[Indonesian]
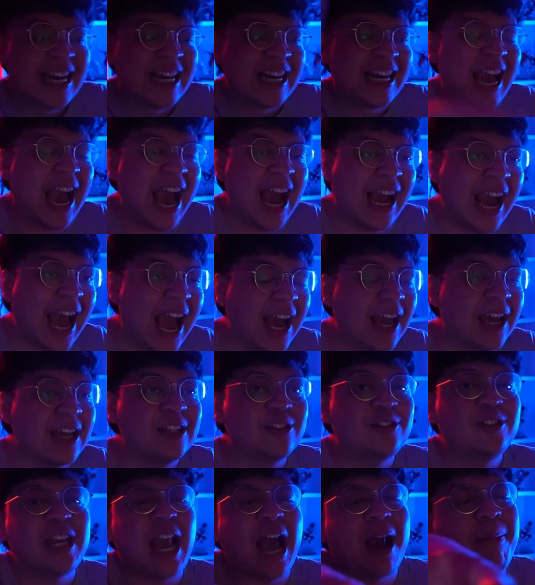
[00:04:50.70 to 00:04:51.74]
Ya enggak,
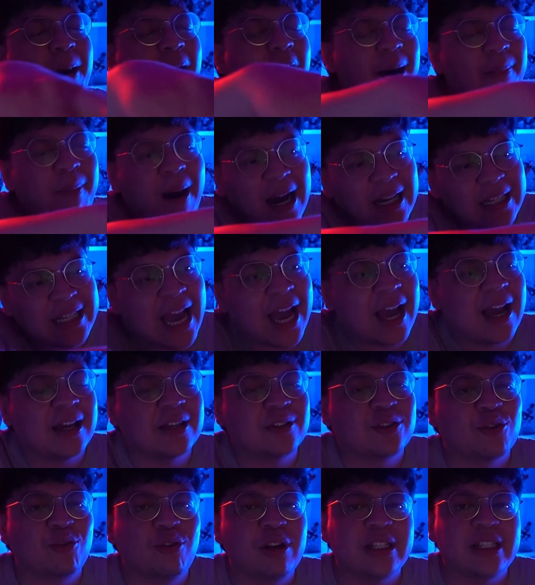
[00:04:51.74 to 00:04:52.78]
si abang-abangnya
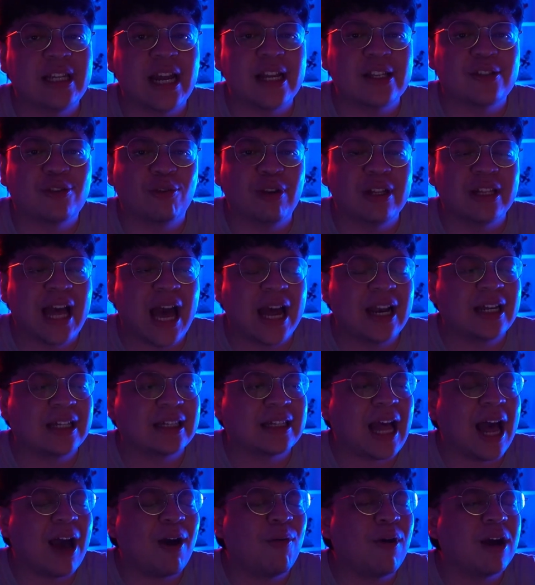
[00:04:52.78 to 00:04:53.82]
sulit jadi sulit nahan
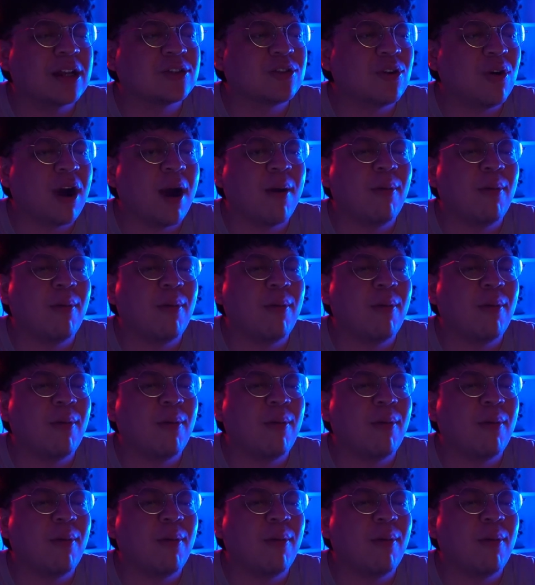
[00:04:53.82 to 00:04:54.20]
ketawa, cok.